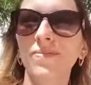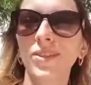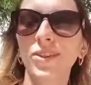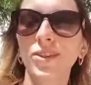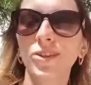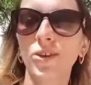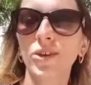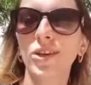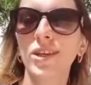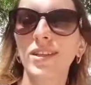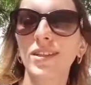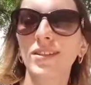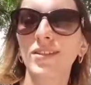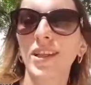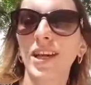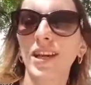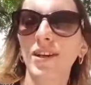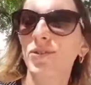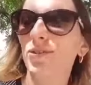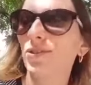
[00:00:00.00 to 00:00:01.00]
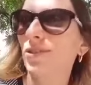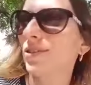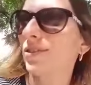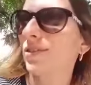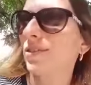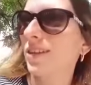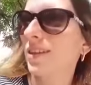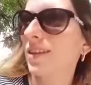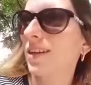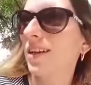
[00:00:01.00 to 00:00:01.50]
Ну, это так вот.
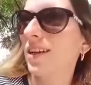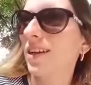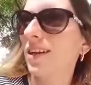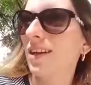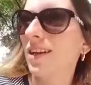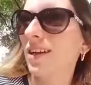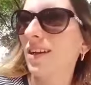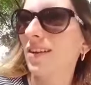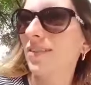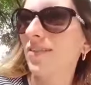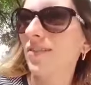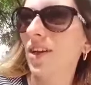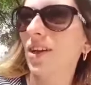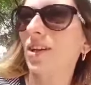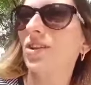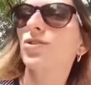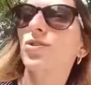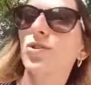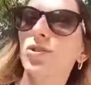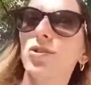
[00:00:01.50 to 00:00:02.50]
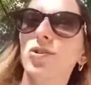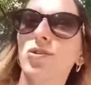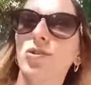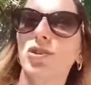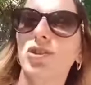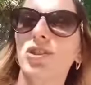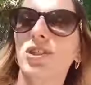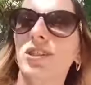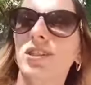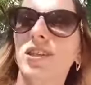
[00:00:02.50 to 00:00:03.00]
Вера, что ты
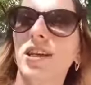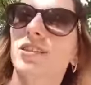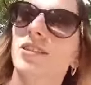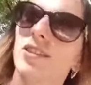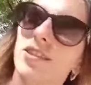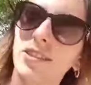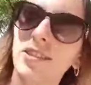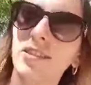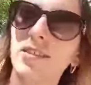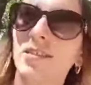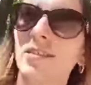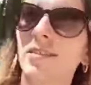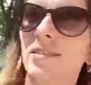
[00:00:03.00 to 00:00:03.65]
хочешь сказать? Иди.